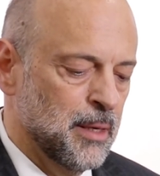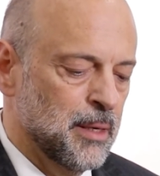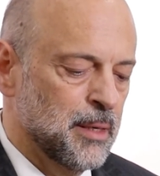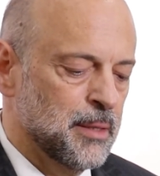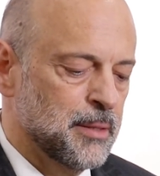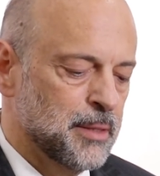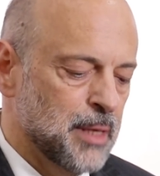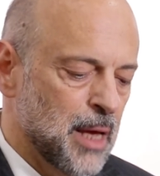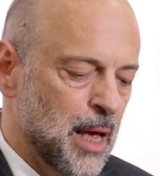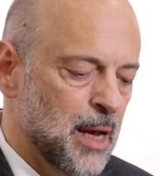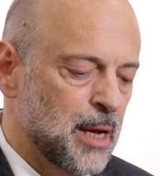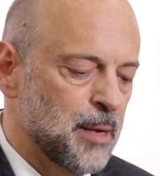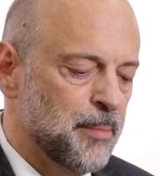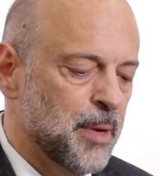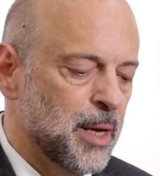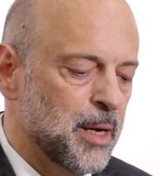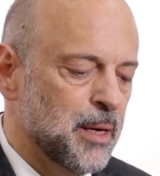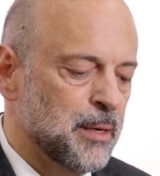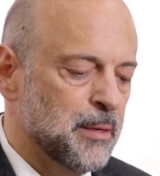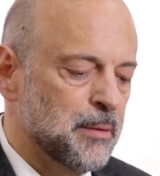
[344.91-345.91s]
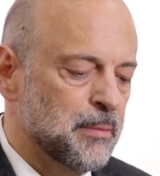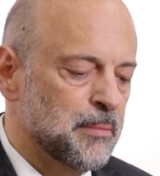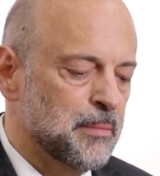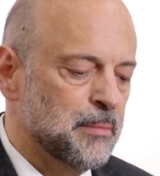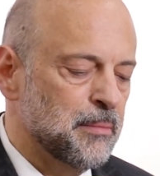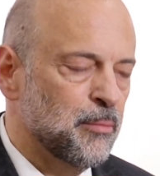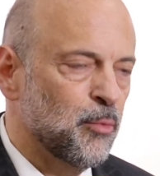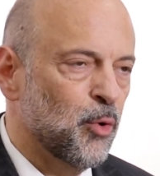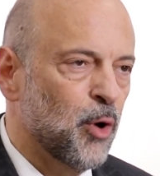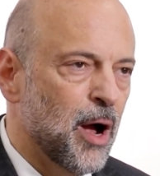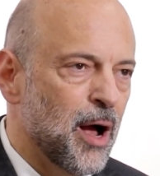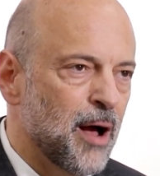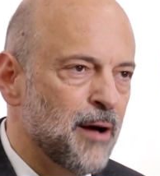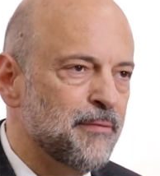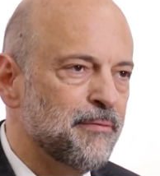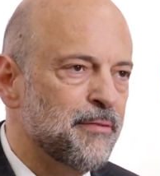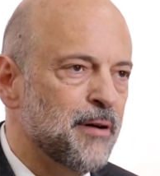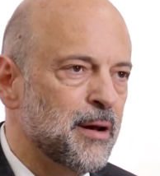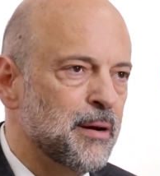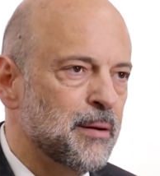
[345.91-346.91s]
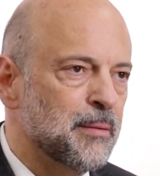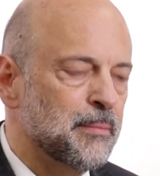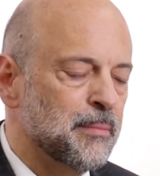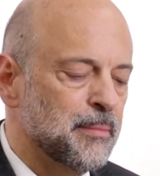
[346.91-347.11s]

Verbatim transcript: سالما معافا